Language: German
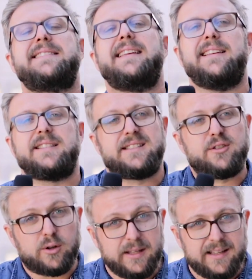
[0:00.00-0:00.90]
Das Ding ist
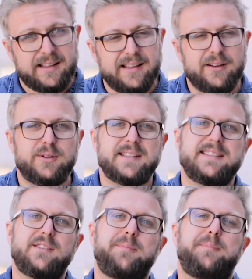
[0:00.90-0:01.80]
teuer und es
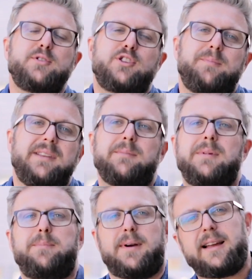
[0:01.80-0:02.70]
ist auch bestimmt nicht
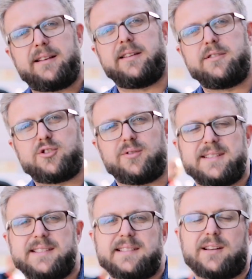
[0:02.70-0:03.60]
immer praktisch und
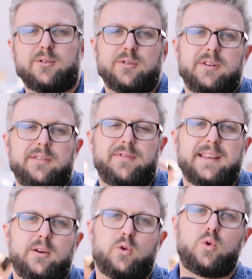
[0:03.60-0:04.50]
es ist auch
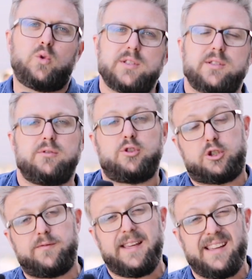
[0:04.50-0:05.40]
irgendwie groß und
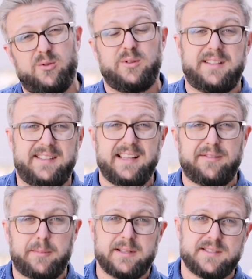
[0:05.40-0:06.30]
schwer und
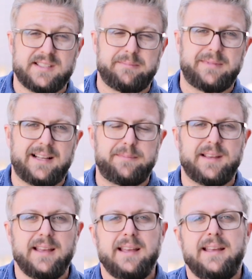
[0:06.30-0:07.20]
dick, wenn man
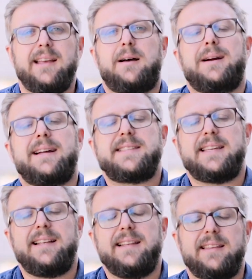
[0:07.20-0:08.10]
zusammenklappt. Aber ganz
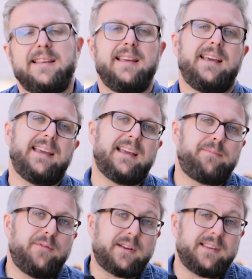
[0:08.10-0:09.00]
ehrlich, ich
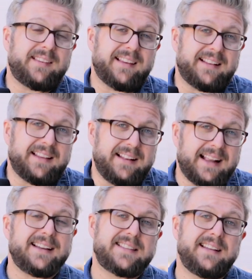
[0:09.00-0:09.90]
habe wirklich seit
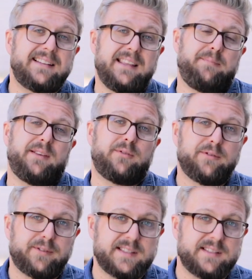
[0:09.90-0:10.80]
langer Zeit nicht mehr so
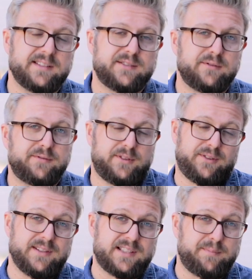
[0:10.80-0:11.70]
eine Faszination für ein
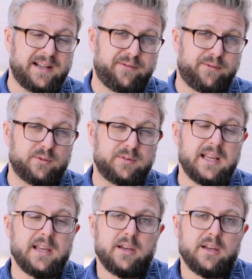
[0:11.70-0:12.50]
neues Smartphone